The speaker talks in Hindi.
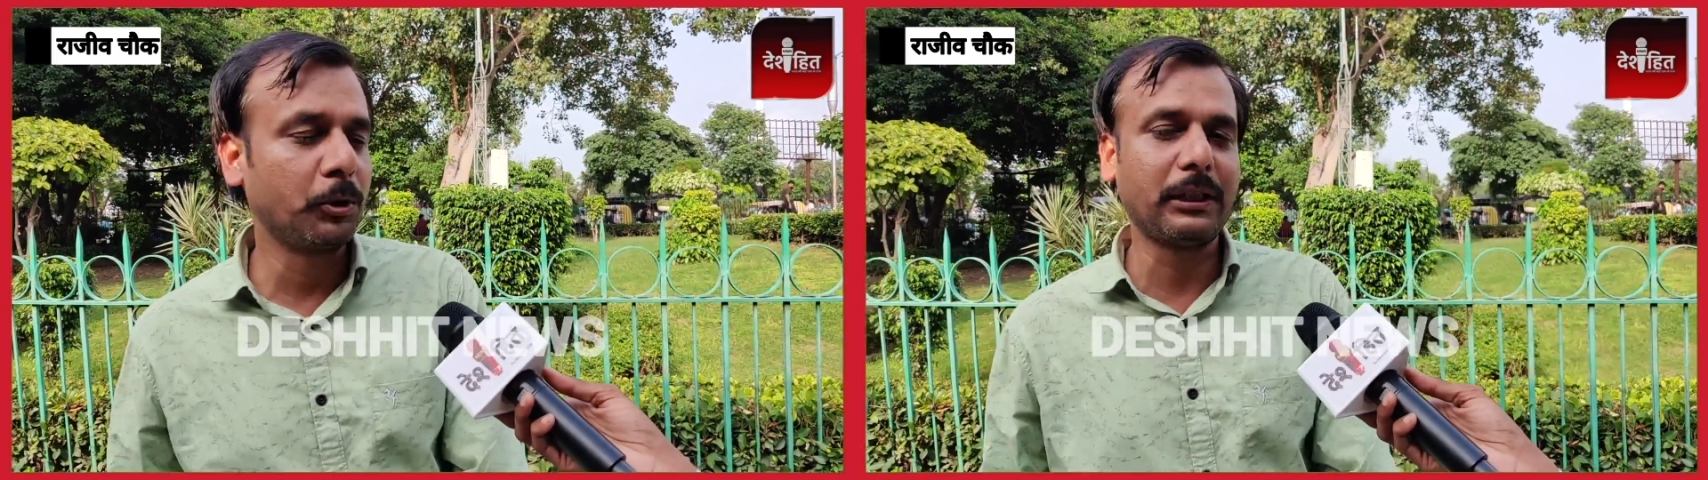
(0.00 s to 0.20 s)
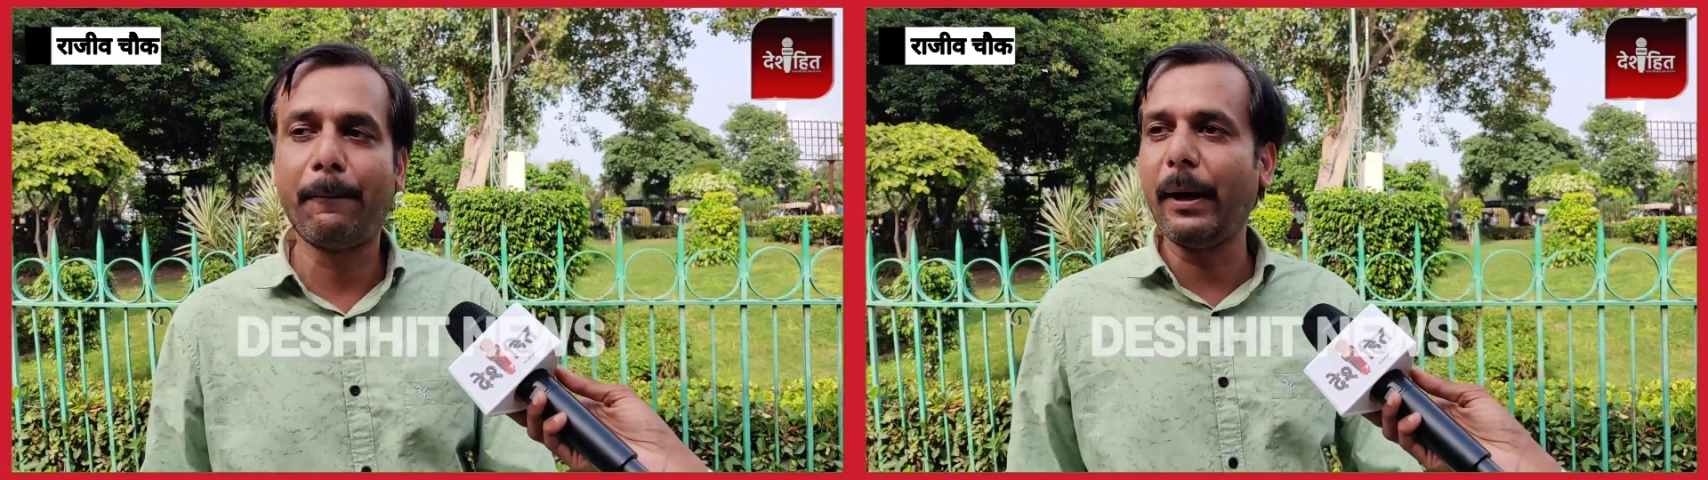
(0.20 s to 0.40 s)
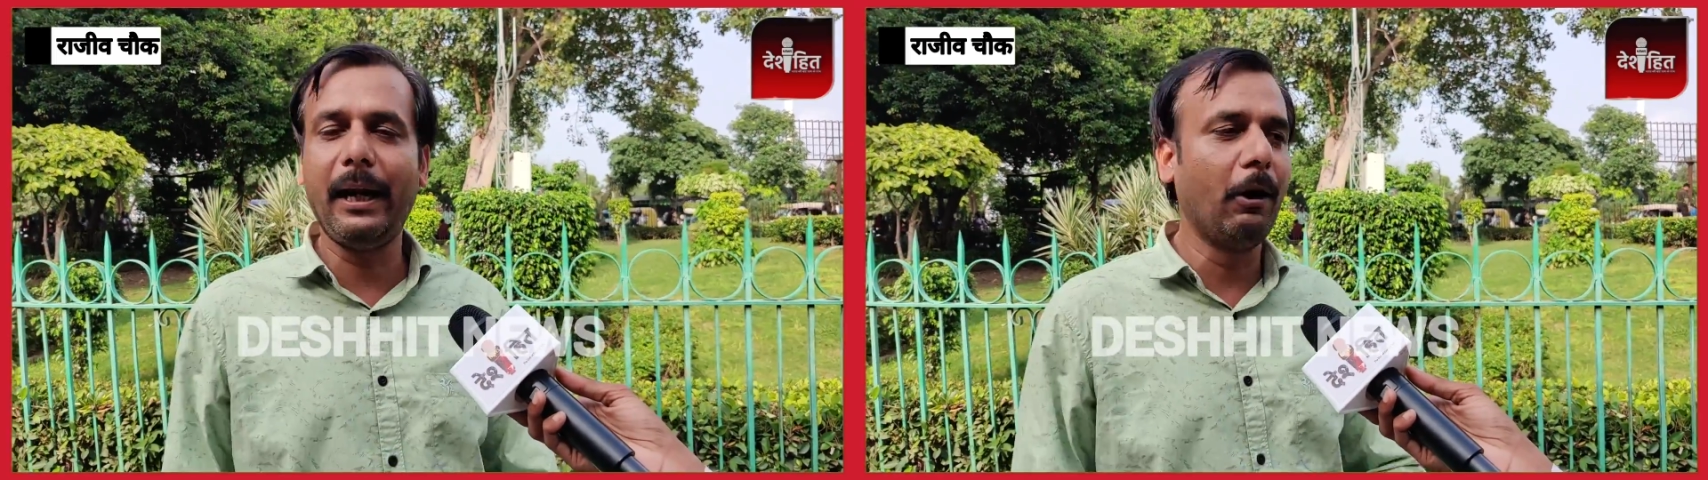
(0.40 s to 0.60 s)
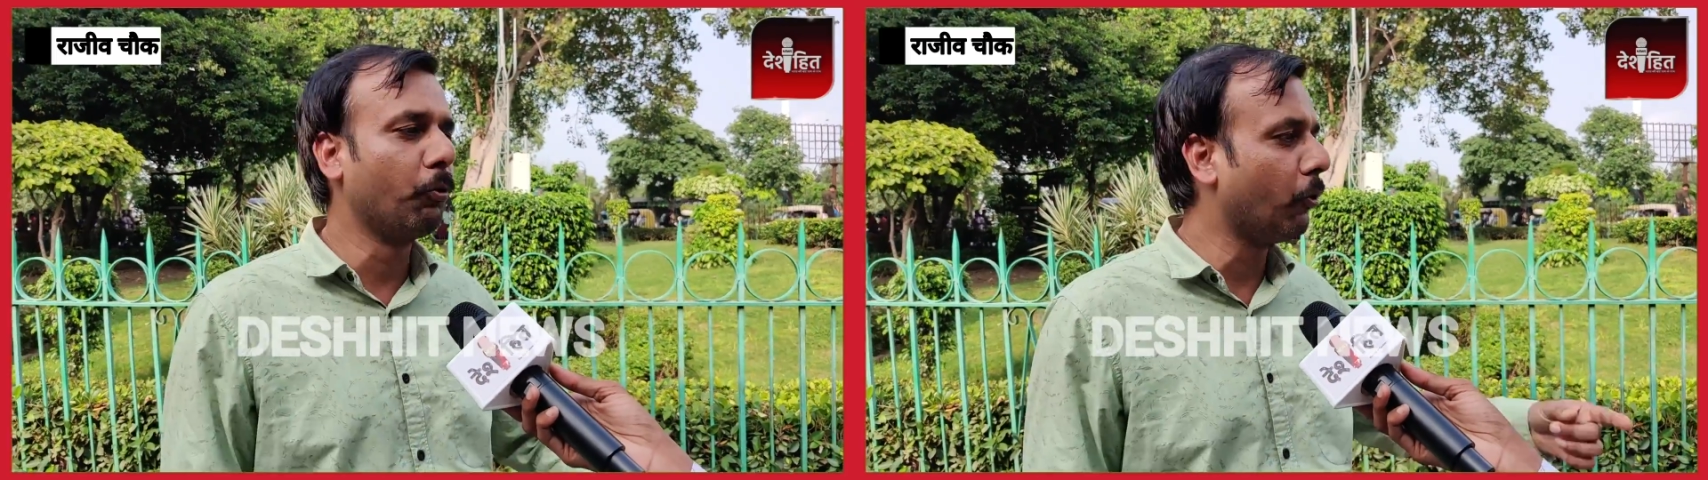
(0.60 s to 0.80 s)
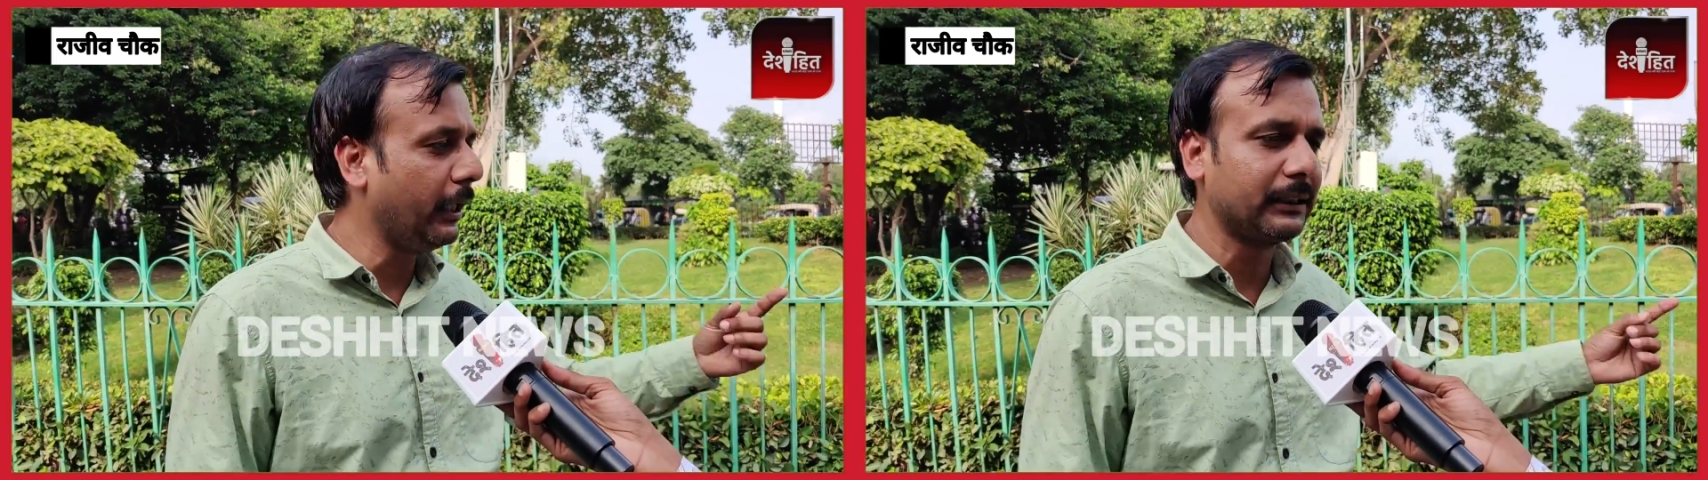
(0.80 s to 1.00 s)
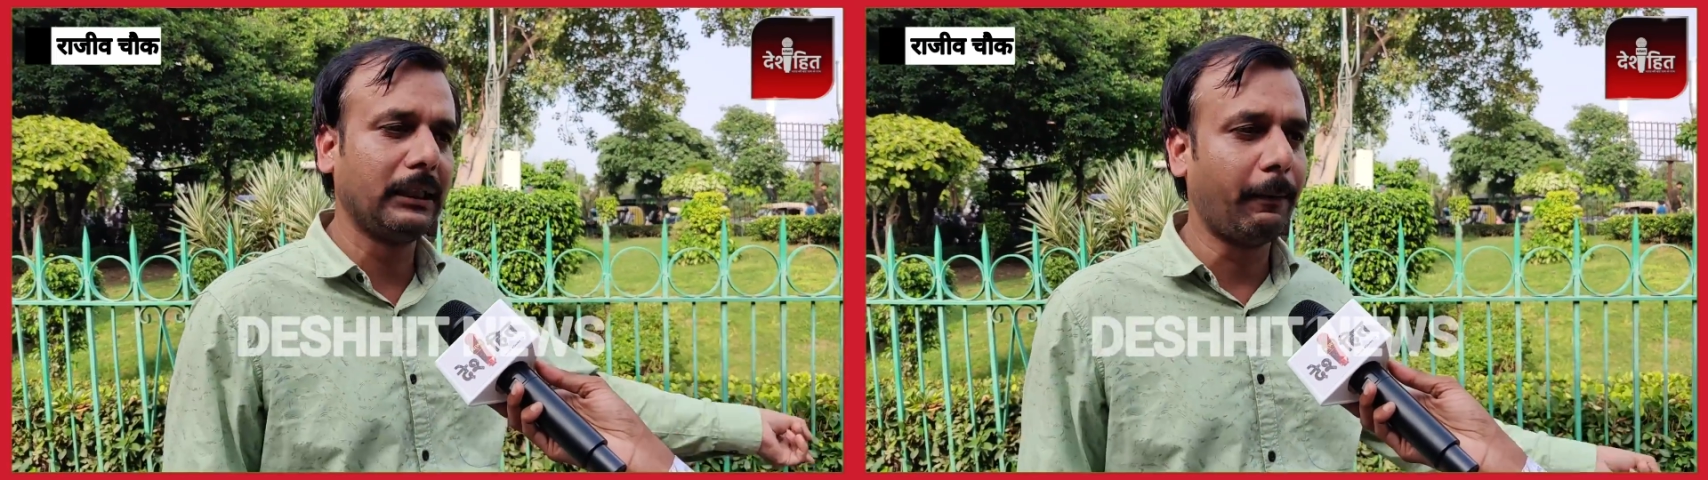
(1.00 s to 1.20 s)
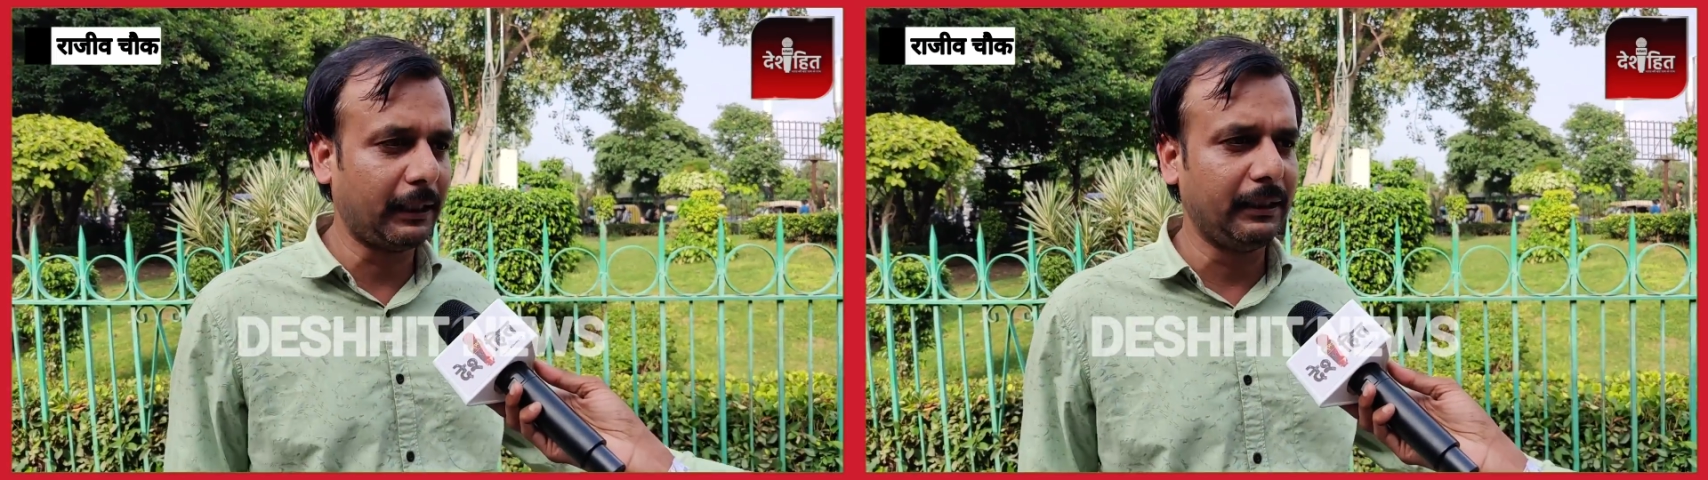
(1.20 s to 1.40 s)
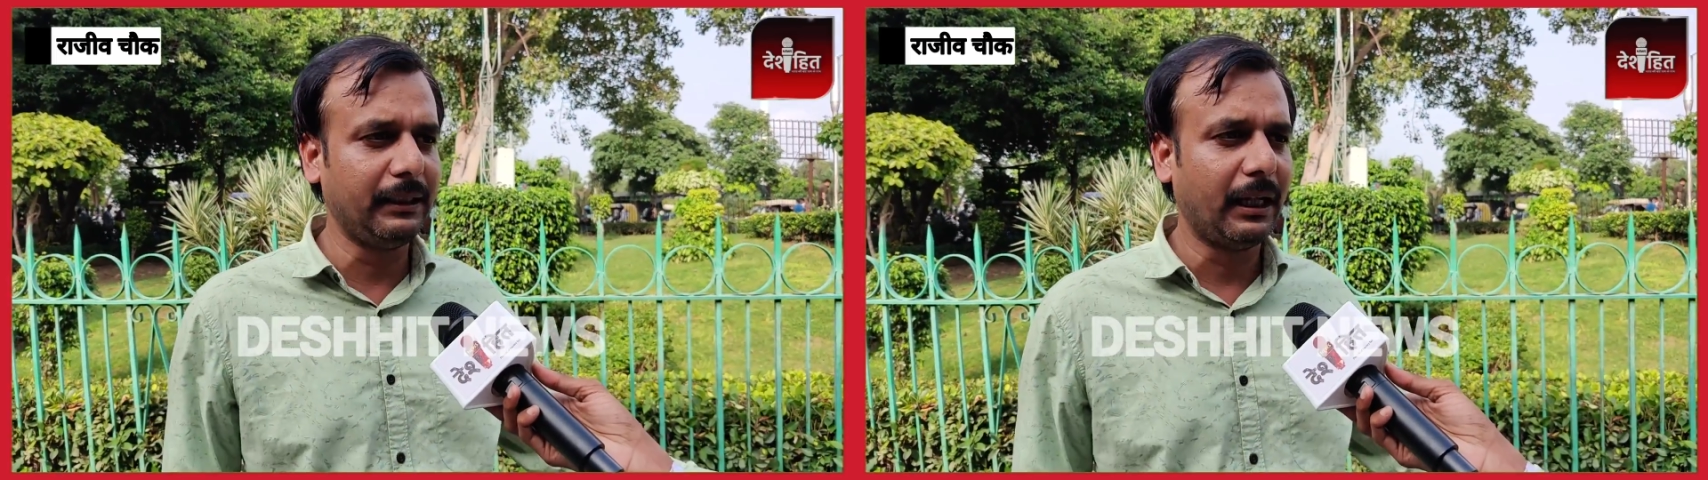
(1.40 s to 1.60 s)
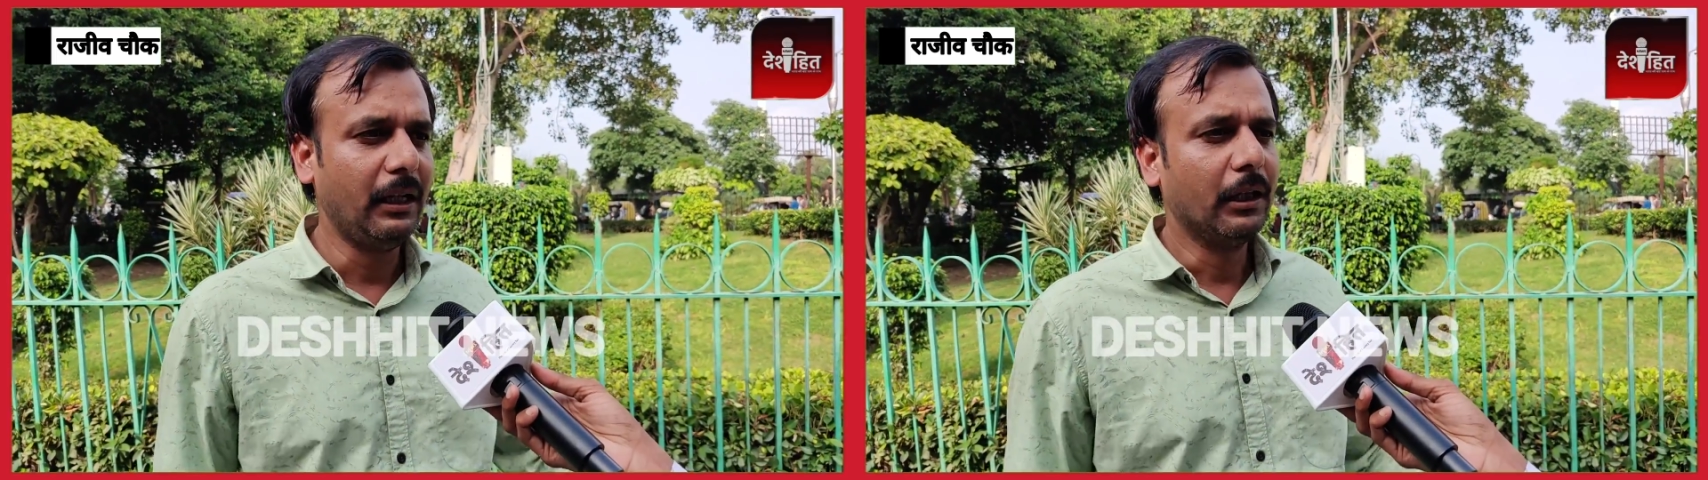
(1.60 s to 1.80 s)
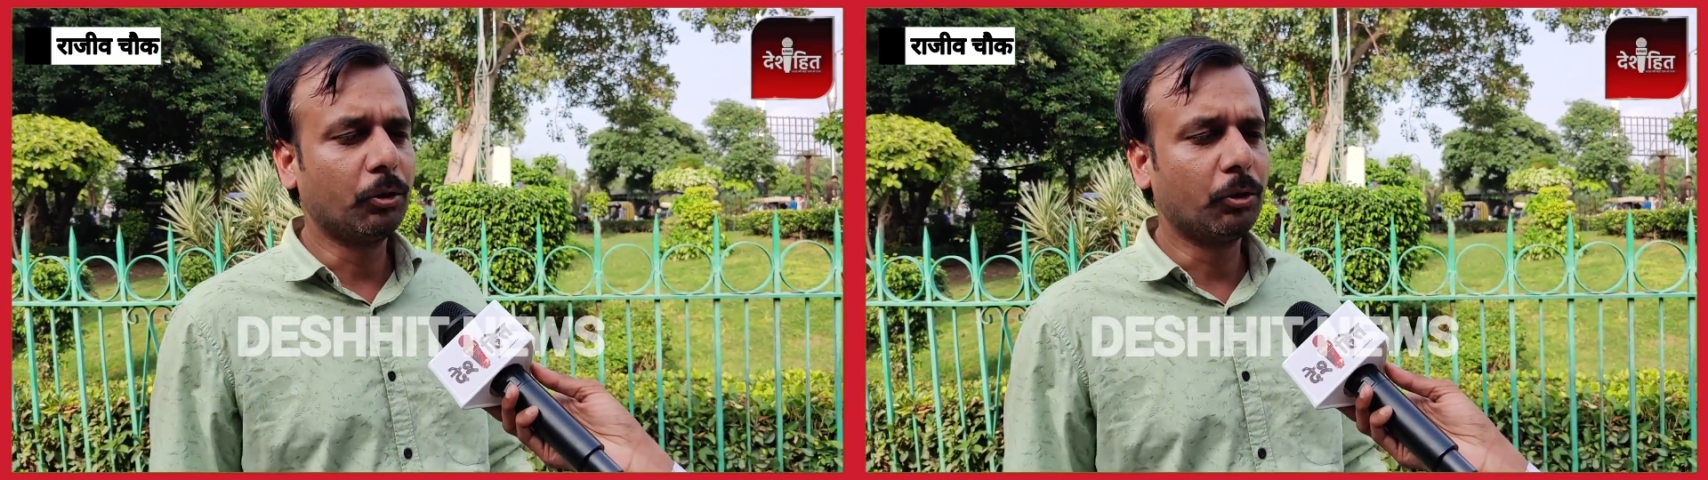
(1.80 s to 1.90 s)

उससे पहले उन्होंने इस्तीफा दे दिया